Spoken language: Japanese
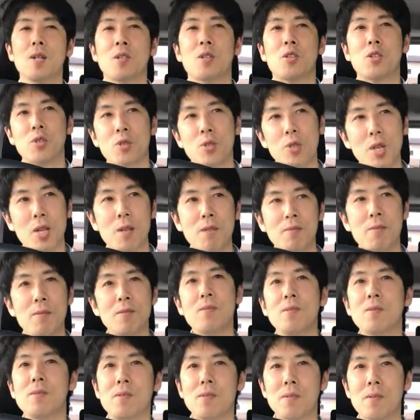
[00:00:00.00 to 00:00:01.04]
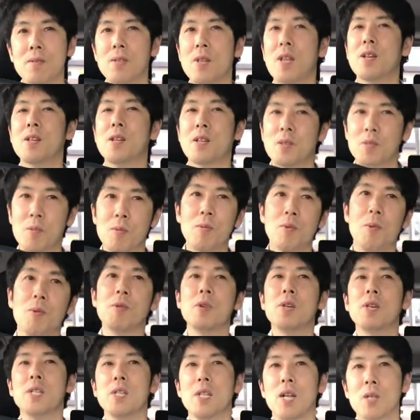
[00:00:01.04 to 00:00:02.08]
執着系結構
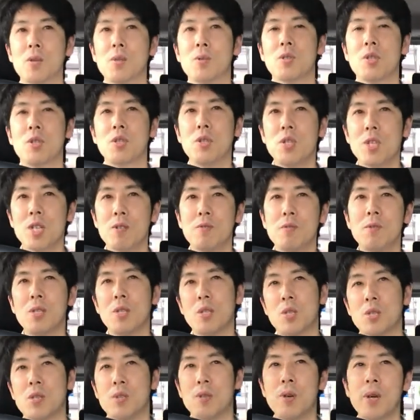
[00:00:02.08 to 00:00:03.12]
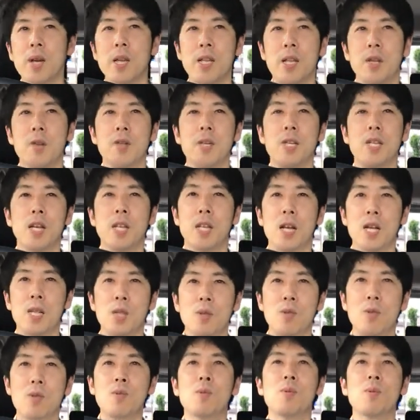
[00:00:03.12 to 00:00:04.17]
大きいなと執着ってすごいエネルギーだなっ
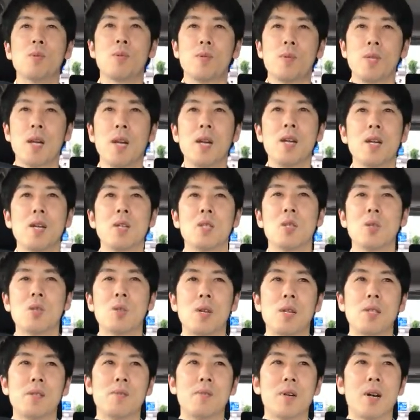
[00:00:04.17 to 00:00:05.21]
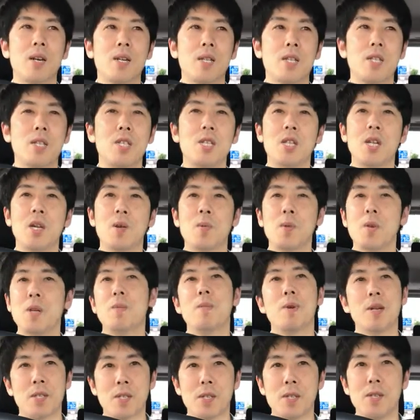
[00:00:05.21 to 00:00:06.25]
ていうことをねちょっとあの感じており
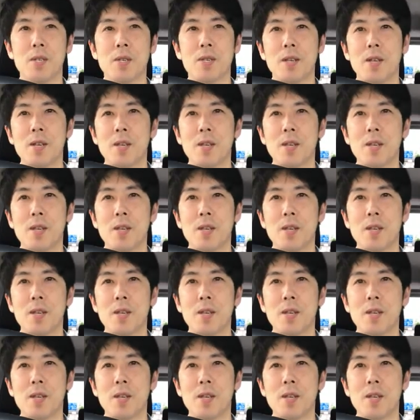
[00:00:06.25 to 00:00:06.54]
ます。